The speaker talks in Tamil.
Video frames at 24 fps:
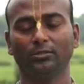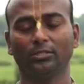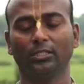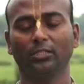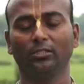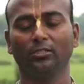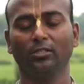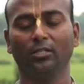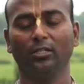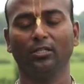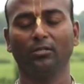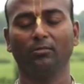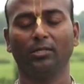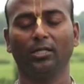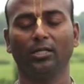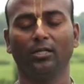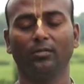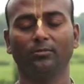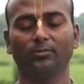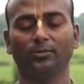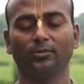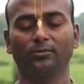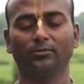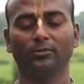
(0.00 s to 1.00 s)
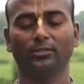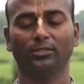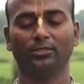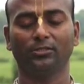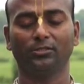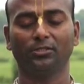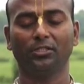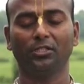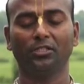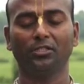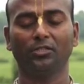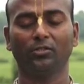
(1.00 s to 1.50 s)
சைத்தன்ய மகாபுரவுடைய
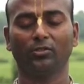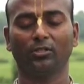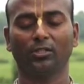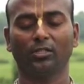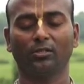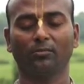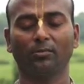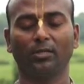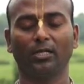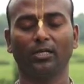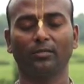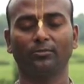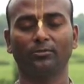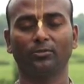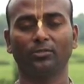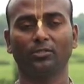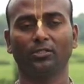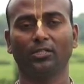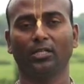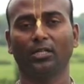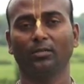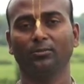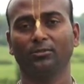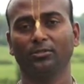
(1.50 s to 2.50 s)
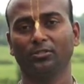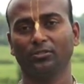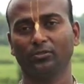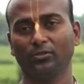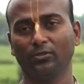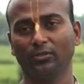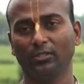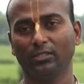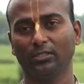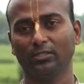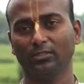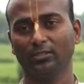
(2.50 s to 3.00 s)
ஸ்ரீ கௌரங்க மகாபுரவுடைய நாமத்தை
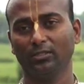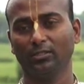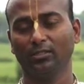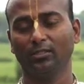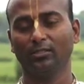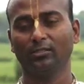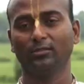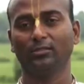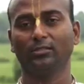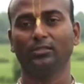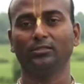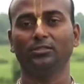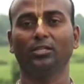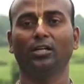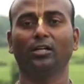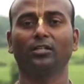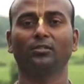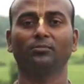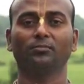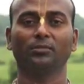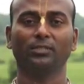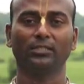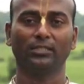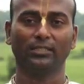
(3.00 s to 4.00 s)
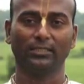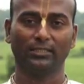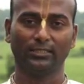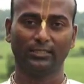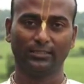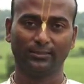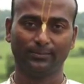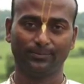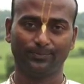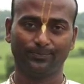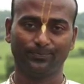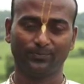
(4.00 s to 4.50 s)
சொல்லி தியானம் பண்ணுங்கள்